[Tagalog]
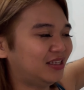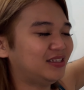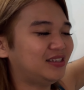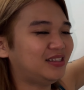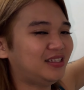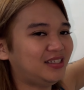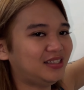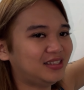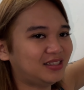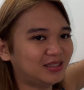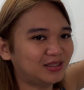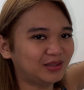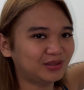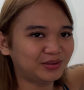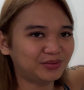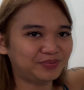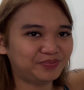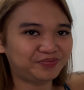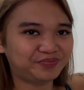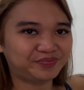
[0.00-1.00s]
Dito.
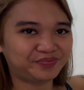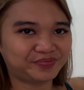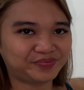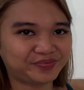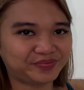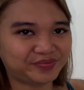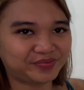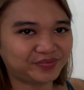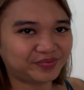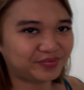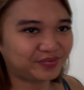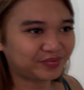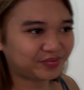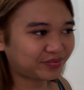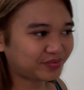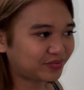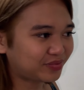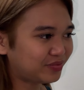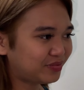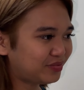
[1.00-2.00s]
Ano yan, mga
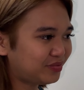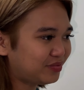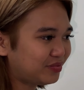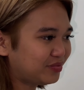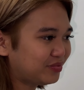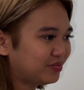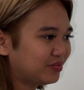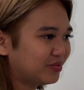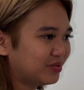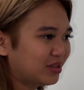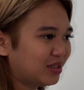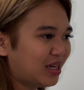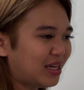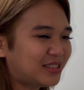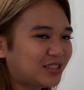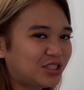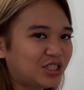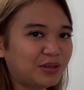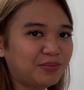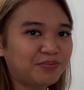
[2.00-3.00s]

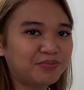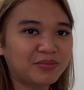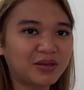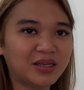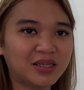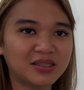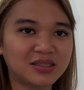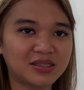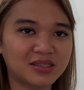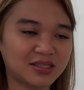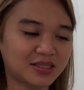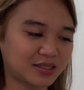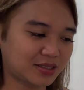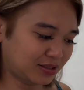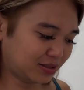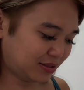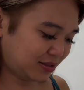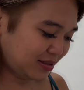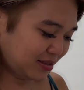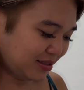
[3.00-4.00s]
feature ko.
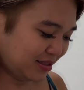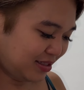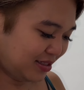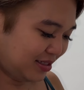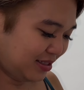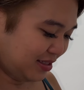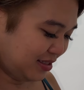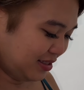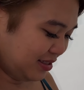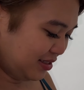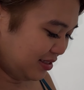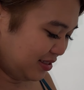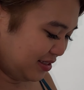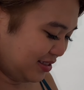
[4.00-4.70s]
Mga feature ko.